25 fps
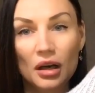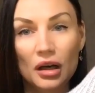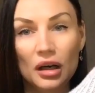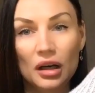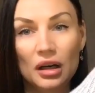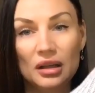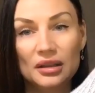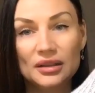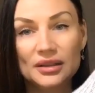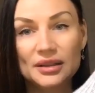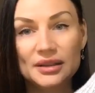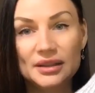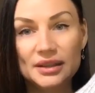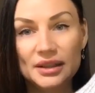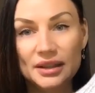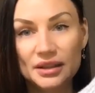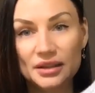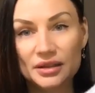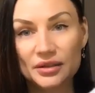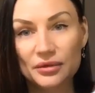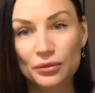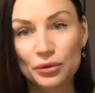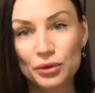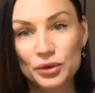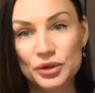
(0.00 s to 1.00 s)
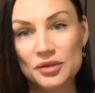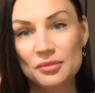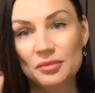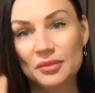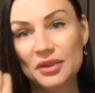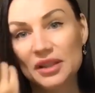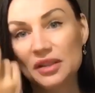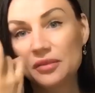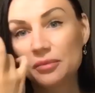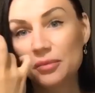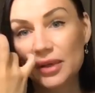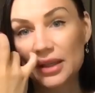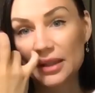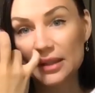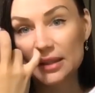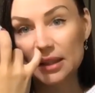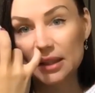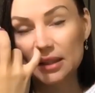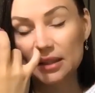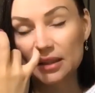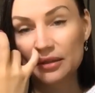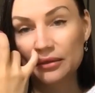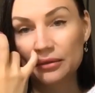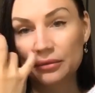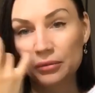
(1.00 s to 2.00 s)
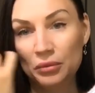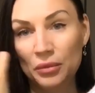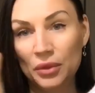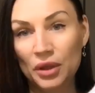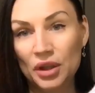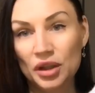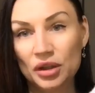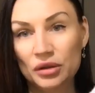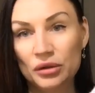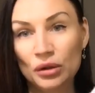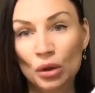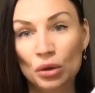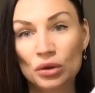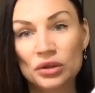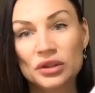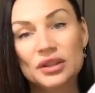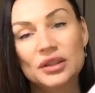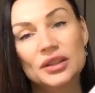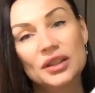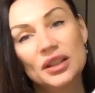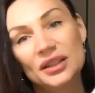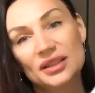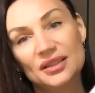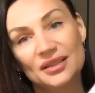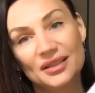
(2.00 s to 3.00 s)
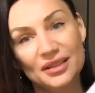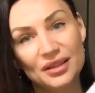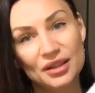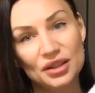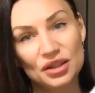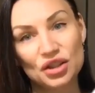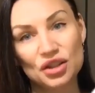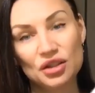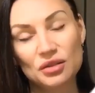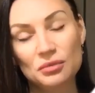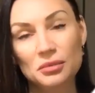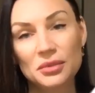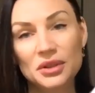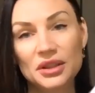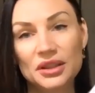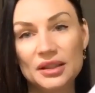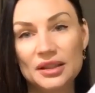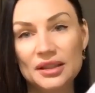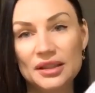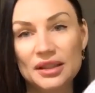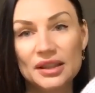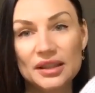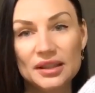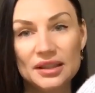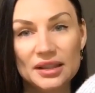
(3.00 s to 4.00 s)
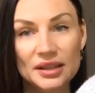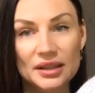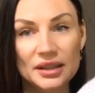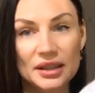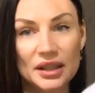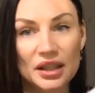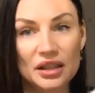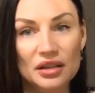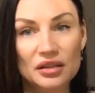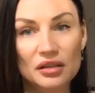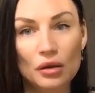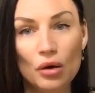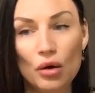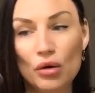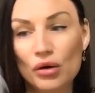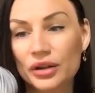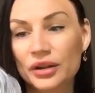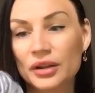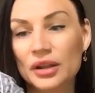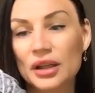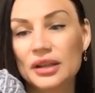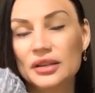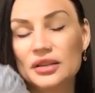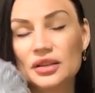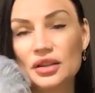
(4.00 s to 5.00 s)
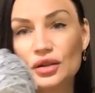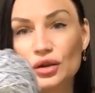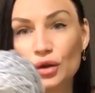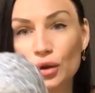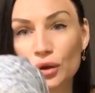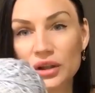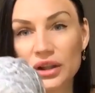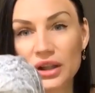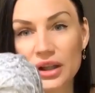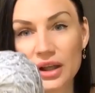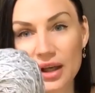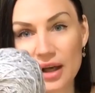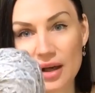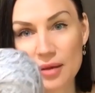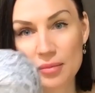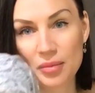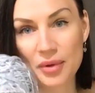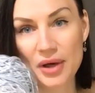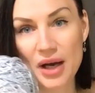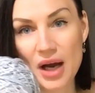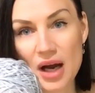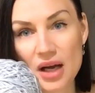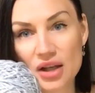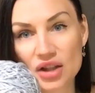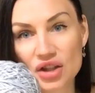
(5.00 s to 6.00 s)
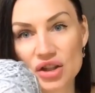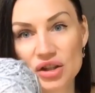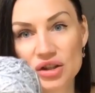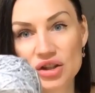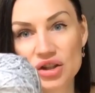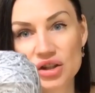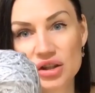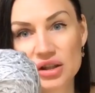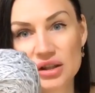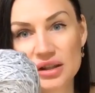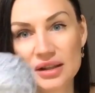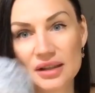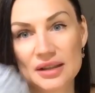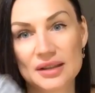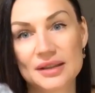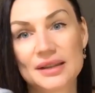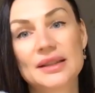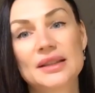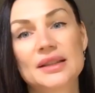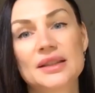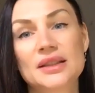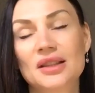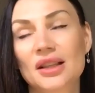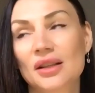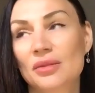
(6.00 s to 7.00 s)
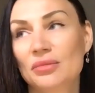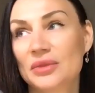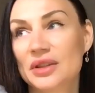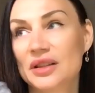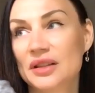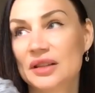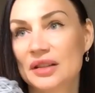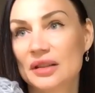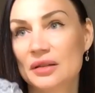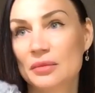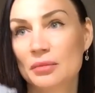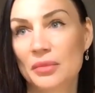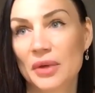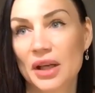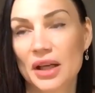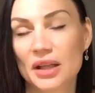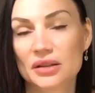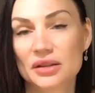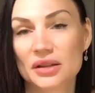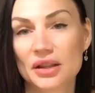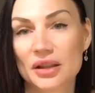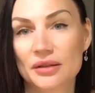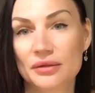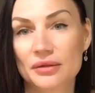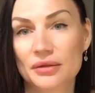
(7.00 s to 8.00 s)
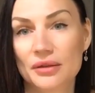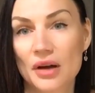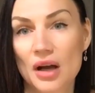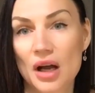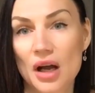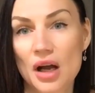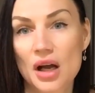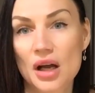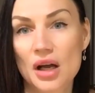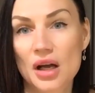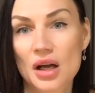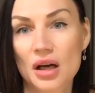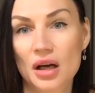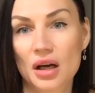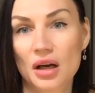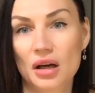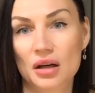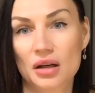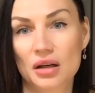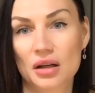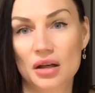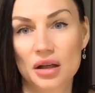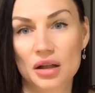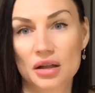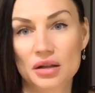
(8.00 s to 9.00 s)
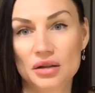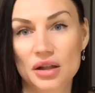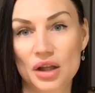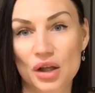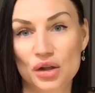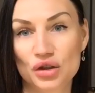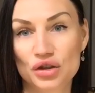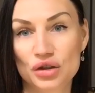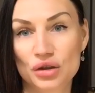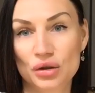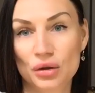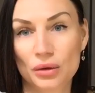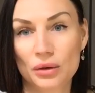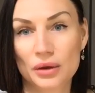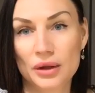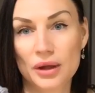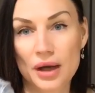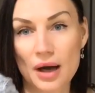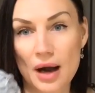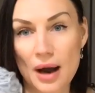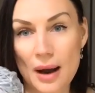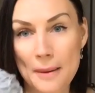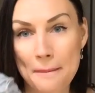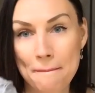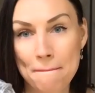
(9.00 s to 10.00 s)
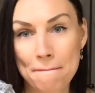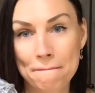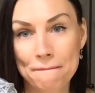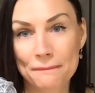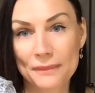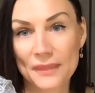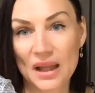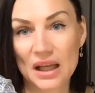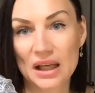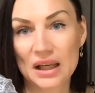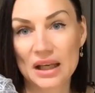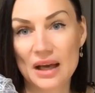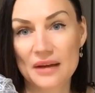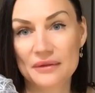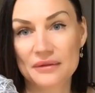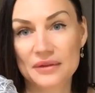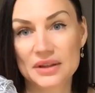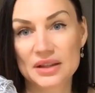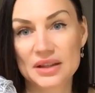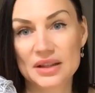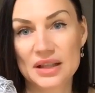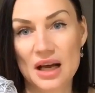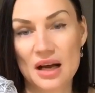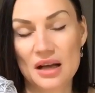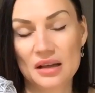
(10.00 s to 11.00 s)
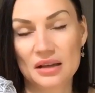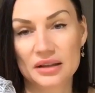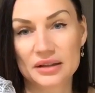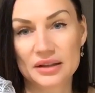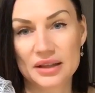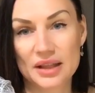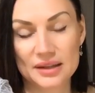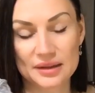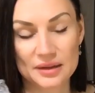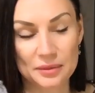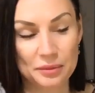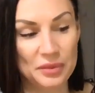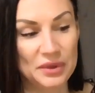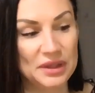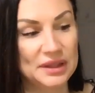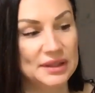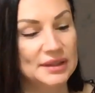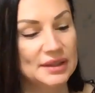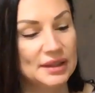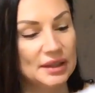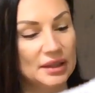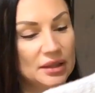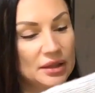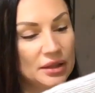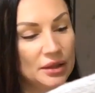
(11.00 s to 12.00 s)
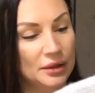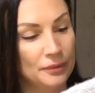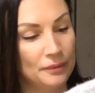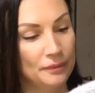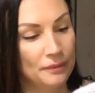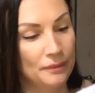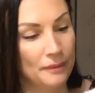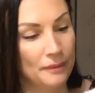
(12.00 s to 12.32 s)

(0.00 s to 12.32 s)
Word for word: а здесь 80% меринос, 10 кашемир, 10 нейлон. Это тоненькая пряжа, 470 метров а, на 100 грамм. Я вязала на спицах